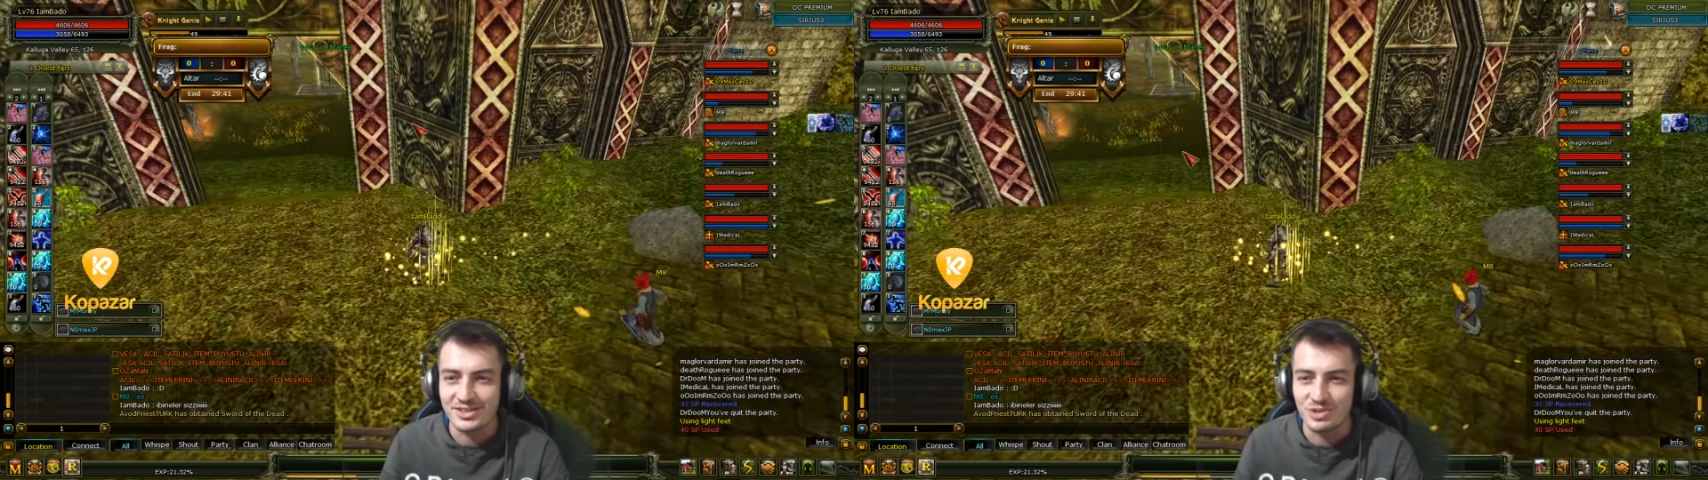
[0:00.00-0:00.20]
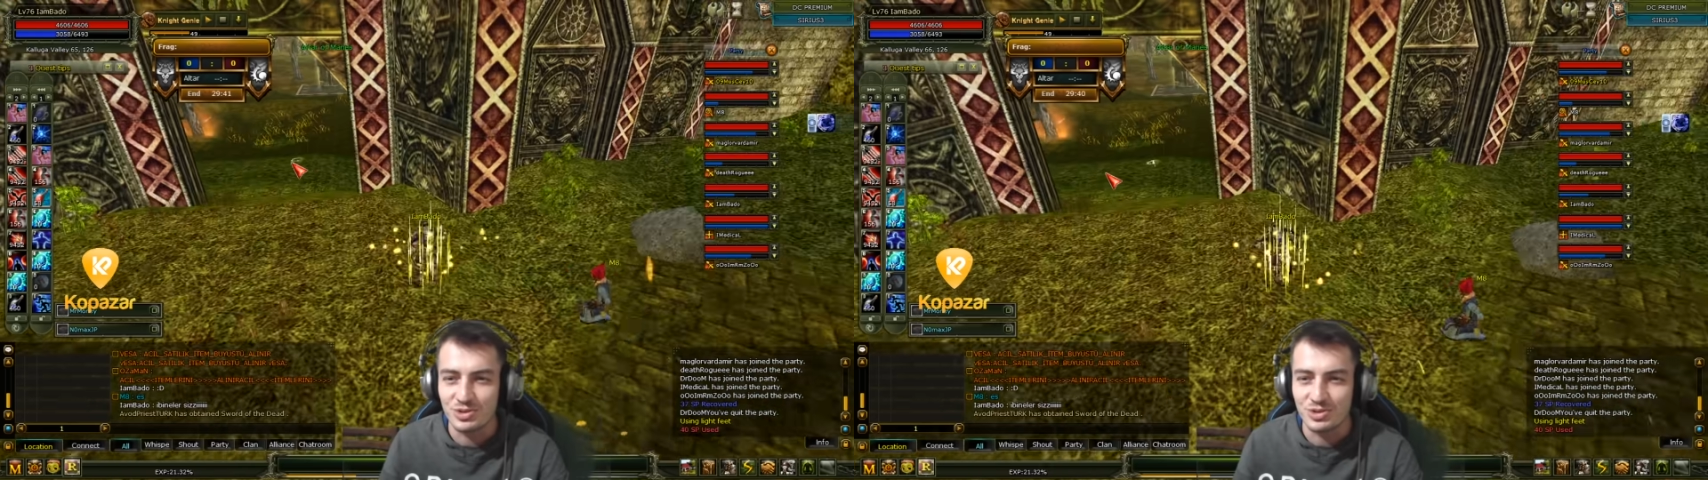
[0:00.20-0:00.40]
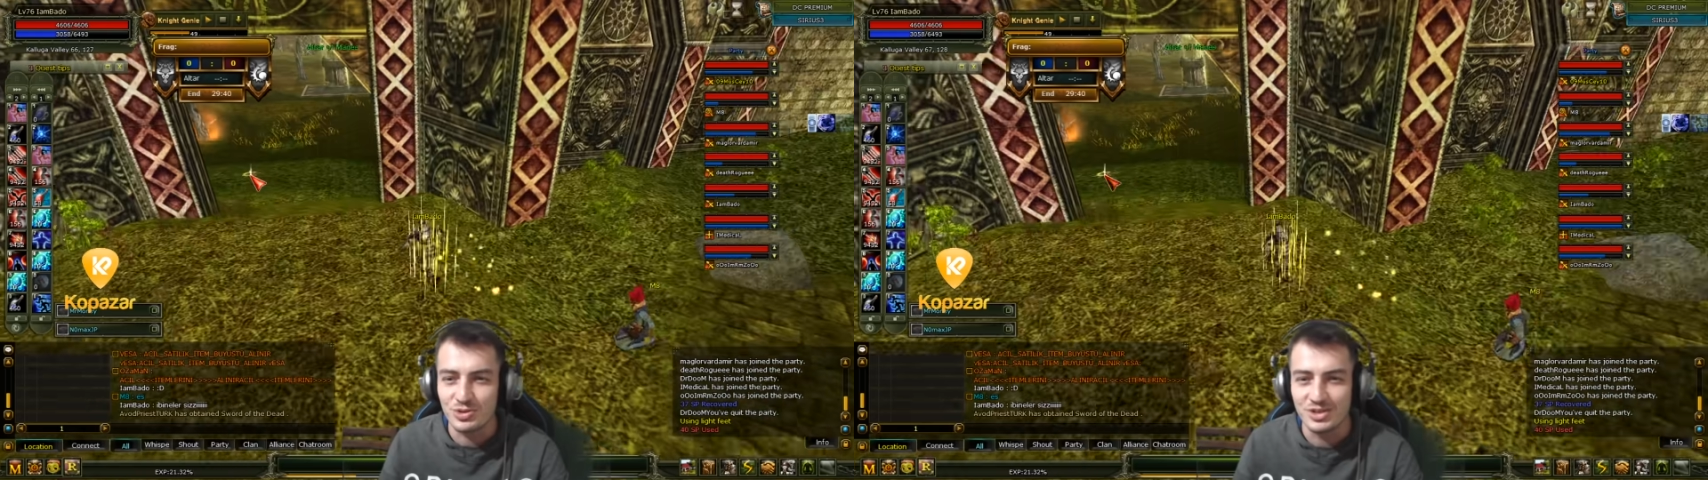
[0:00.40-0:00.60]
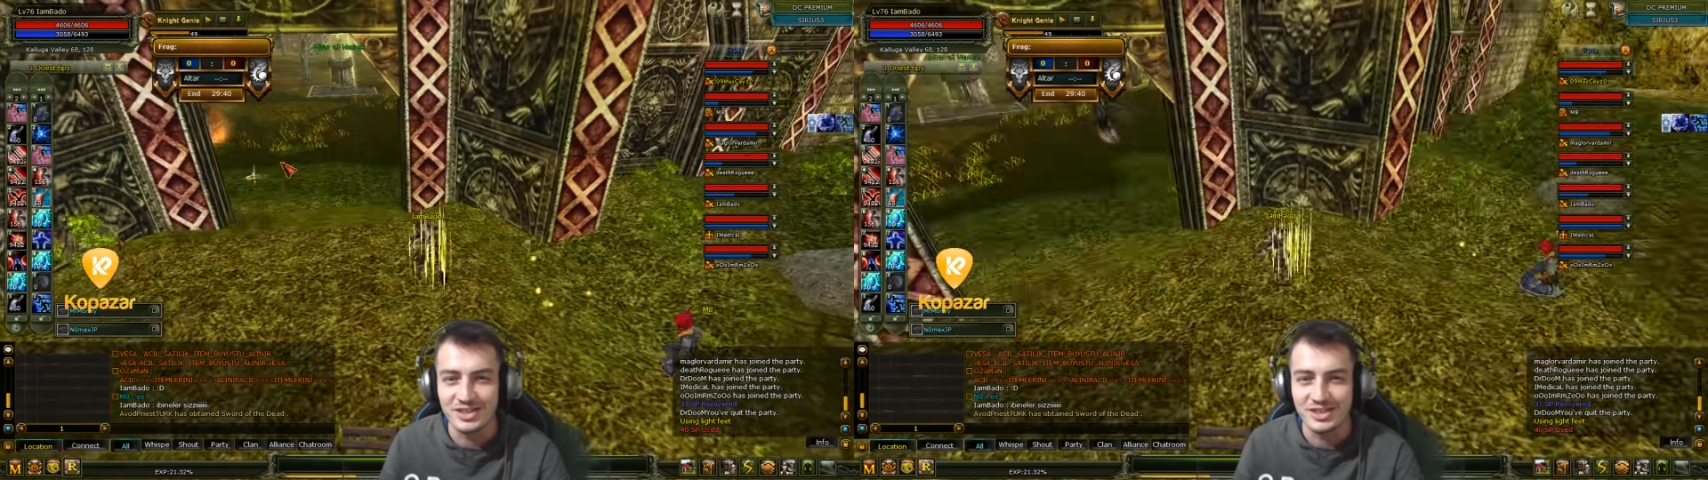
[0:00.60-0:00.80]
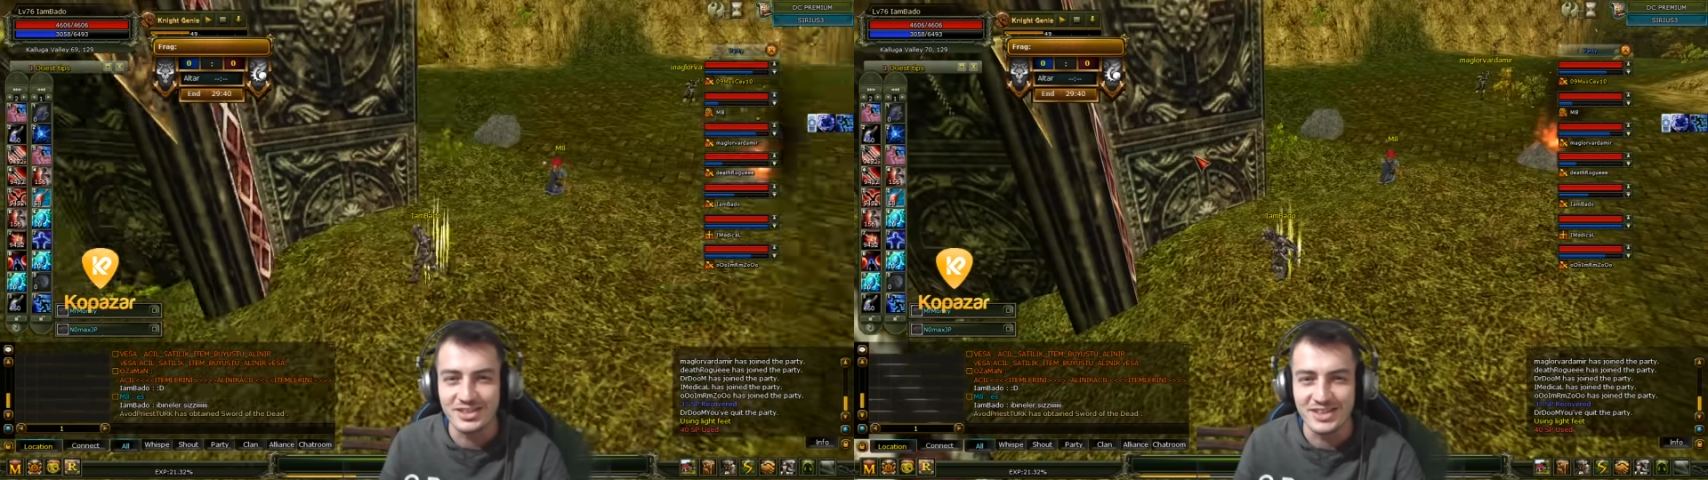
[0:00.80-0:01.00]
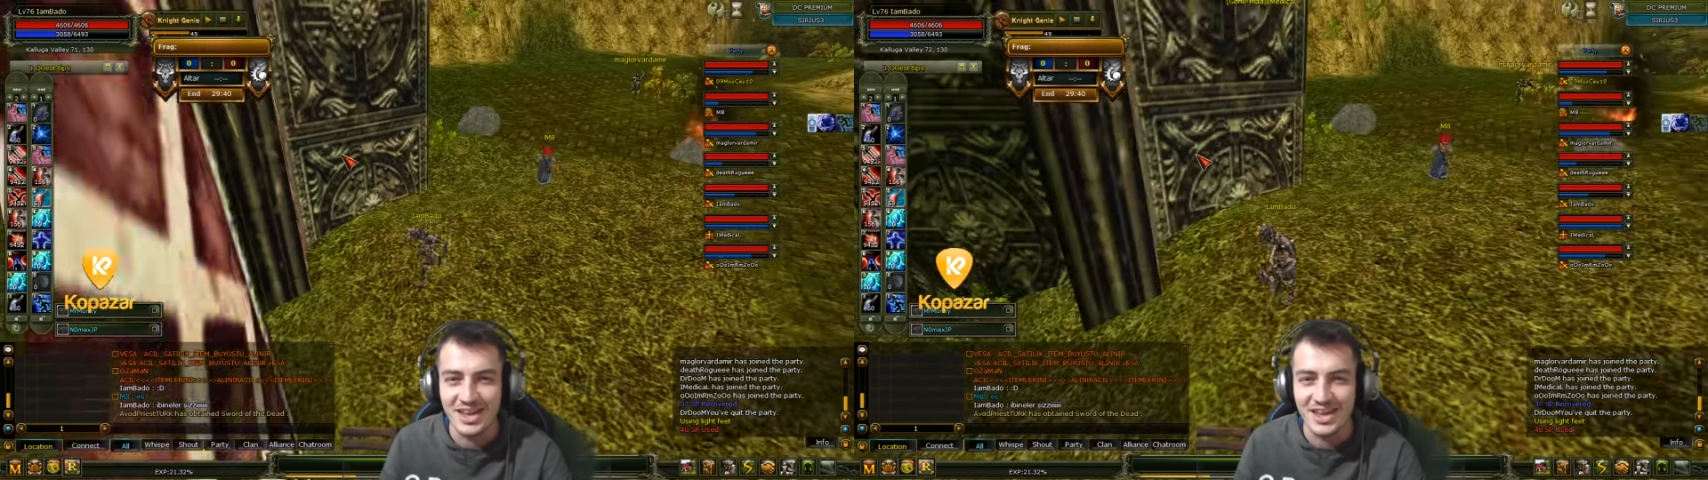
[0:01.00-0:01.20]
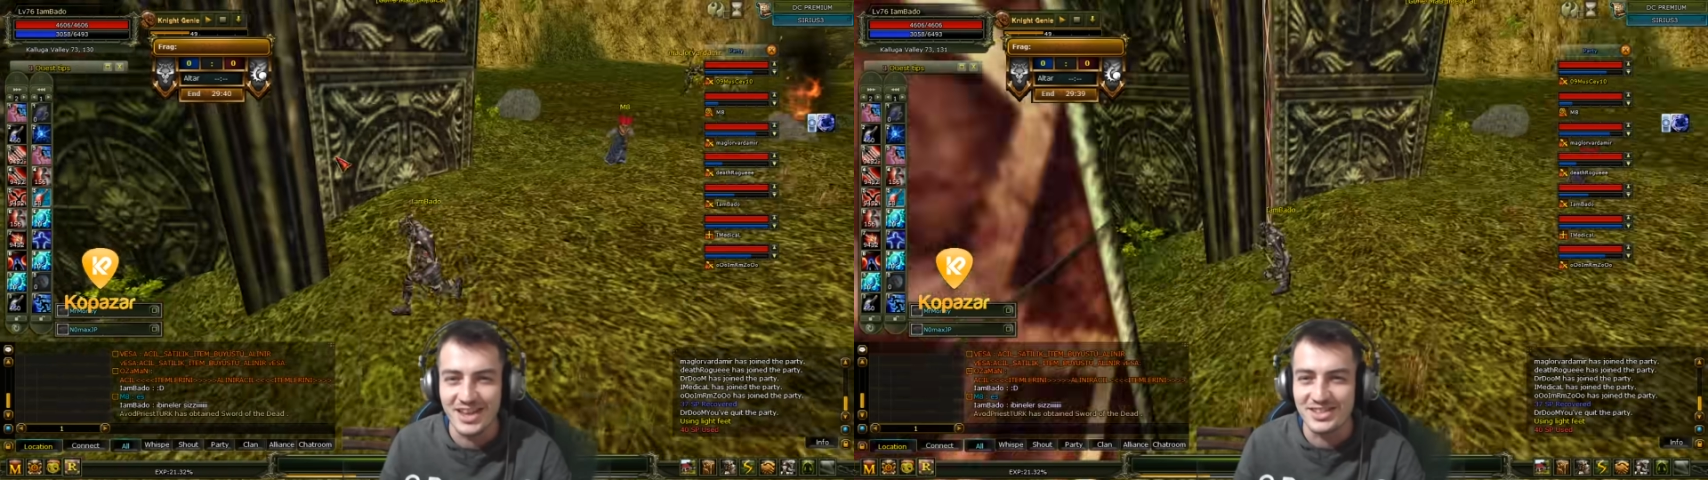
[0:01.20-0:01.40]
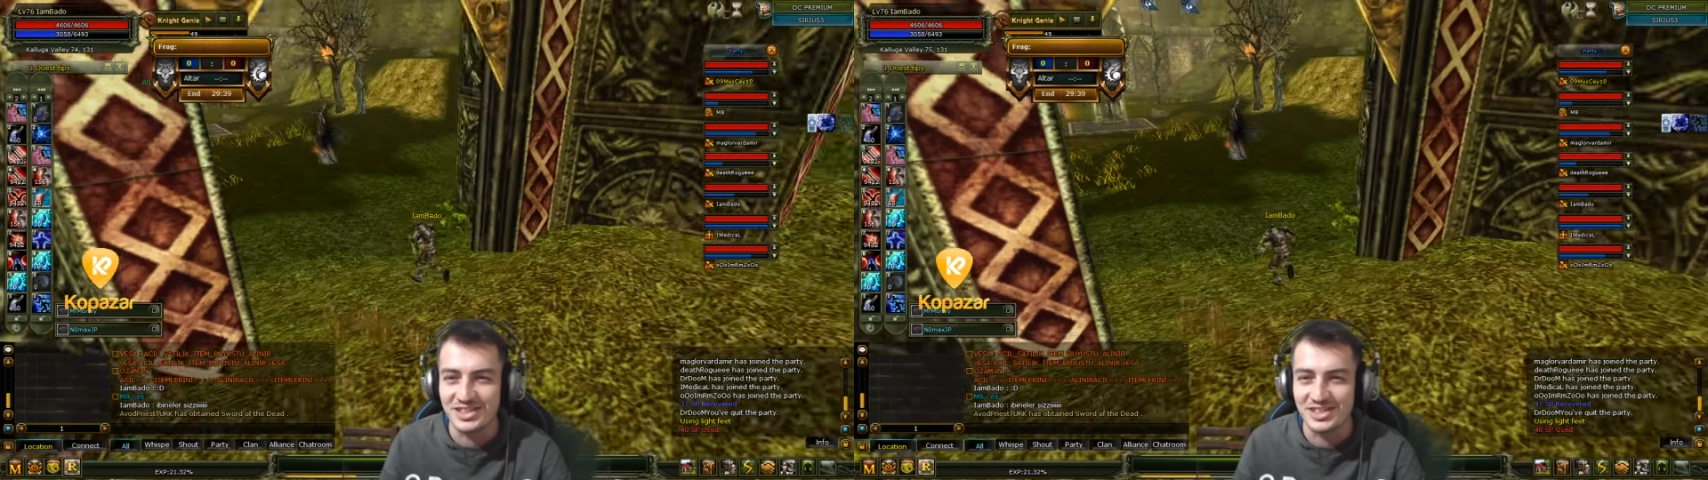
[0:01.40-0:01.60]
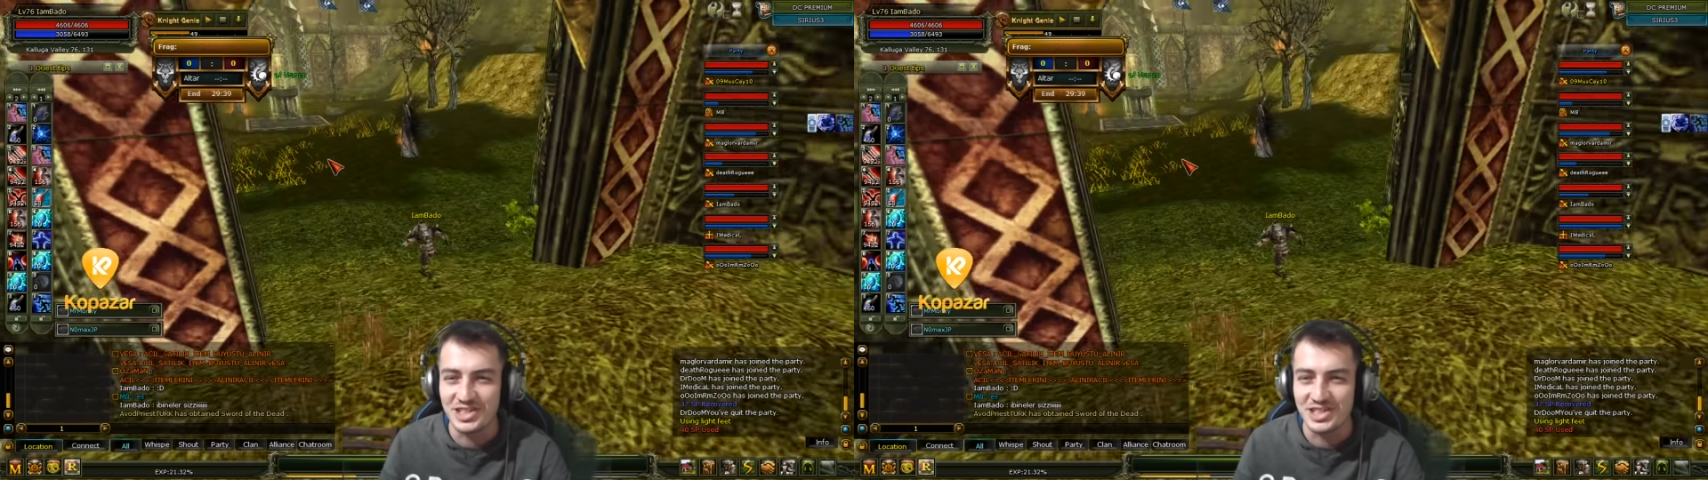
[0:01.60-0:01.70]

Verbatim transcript: Türkiye'nin en zeki